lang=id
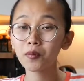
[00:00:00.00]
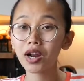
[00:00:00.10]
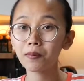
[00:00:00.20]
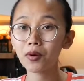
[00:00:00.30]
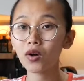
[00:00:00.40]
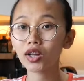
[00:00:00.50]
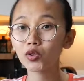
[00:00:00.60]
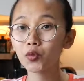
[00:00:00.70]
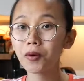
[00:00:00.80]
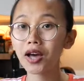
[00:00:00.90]
beberapa
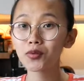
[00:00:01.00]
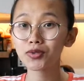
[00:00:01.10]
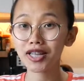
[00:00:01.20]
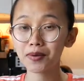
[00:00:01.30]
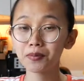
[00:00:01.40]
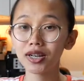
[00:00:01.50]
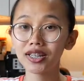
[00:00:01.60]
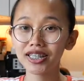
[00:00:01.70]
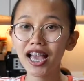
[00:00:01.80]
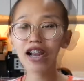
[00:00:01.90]
waktu barusan
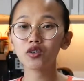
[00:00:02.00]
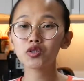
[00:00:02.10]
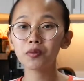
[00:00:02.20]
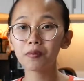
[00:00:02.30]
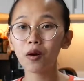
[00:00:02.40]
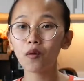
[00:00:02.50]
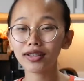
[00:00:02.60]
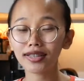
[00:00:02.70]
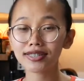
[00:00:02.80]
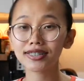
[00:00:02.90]
beli karena aku cuma
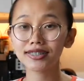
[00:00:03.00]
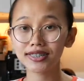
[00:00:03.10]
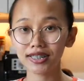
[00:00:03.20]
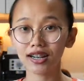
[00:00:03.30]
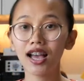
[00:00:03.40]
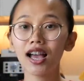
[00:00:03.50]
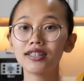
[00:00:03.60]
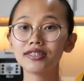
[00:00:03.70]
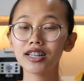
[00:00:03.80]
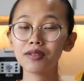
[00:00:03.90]
bawa tas kecil
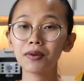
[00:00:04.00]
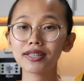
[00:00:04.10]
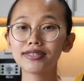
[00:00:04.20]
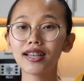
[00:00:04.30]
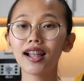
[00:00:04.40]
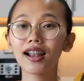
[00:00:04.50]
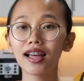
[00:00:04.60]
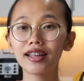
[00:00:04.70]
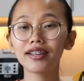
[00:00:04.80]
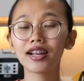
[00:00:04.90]
jadi pas
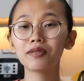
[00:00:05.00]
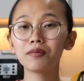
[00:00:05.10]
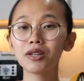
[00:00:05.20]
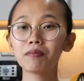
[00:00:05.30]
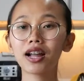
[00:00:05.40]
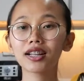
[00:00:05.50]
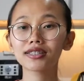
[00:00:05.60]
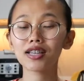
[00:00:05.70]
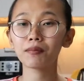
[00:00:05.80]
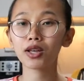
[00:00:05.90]
jalan dari
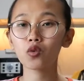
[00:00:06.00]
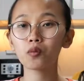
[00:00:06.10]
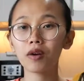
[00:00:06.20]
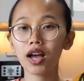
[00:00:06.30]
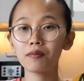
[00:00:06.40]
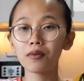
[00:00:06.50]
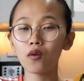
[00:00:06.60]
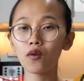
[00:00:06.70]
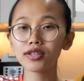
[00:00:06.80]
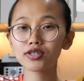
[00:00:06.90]
minimarket sampai rumah
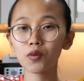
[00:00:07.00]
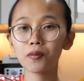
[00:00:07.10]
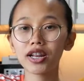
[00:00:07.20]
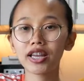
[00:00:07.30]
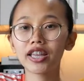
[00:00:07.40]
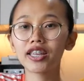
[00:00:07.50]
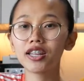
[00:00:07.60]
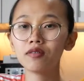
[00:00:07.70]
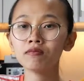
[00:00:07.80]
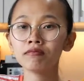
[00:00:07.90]
bawa strawberry kayak
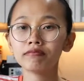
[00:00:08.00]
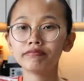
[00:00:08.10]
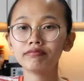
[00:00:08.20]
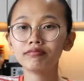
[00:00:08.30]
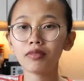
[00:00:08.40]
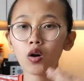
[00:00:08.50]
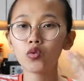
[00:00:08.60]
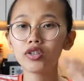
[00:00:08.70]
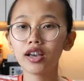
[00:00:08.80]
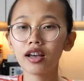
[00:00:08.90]
gini hmm
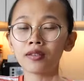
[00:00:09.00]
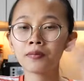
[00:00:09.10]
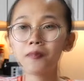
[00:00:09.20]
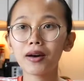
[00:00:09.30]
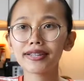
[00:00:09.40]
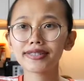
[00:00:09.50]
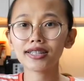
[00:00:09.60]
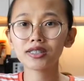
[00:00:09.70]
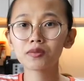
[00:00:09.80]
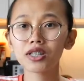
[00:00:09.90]
baunya manis
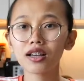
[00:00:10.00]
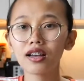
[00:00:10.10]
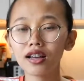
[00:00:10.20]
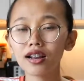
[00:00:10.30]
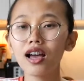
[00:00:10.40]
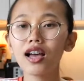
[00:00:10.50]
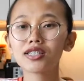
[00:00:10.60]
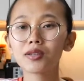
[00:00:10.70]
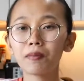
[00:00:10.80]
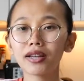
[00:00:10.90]
asam seger
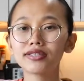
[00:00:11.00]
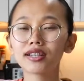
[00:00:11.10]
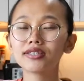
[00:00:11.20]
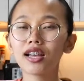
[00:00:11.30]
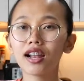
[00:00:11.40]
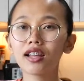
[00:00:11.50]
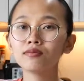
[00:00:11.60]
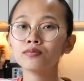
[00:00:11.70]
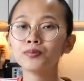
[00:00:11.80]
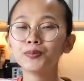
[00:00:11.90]
sepanjang
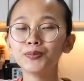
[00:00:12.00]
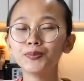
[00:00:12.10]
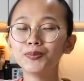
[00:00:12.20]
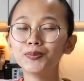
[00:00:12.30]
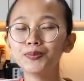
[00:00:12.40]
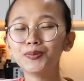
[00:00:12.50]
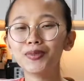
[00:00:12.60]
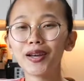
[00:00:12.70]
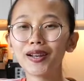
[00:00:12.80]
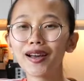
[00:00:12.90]
jalan
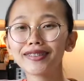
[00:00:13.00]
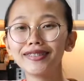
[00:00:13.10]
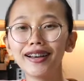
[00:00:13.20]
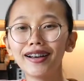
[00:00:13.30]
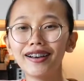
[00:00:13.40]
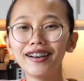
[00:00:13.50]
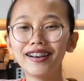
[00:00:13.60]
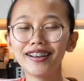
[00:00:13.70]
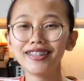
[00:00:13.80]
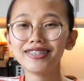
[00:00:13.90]
hmm enaknya
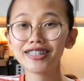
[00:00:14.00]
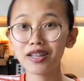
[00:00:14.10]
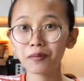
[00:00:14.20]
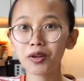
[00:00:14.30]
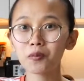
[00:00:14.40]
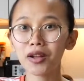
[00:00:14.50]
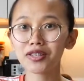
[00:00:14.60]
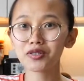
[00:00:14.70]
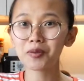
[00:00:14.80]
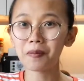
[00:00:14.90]
jadi nyampe rumah
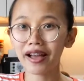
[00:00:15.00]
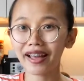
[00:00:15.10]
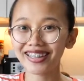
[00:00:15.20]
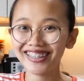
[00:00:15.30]
langsung dimakan